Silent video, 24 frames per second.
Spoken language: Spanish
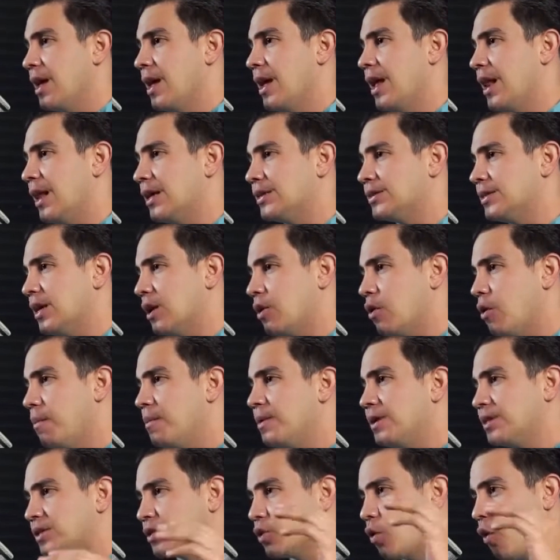y les dejo
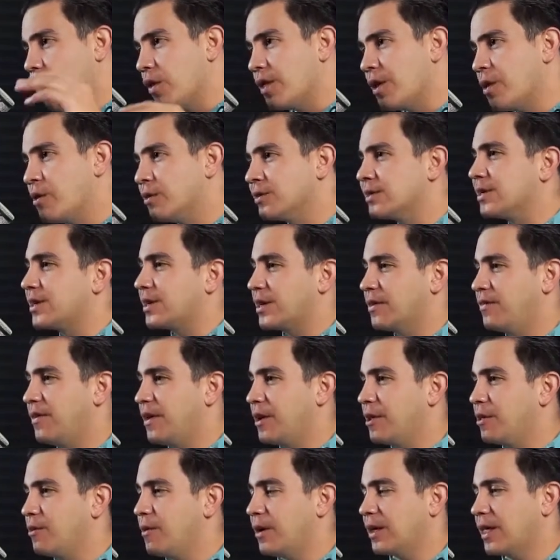mis códigos de
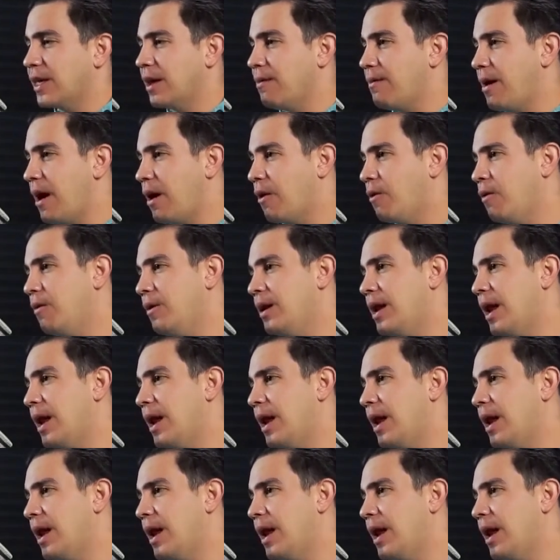referido aquí abajo.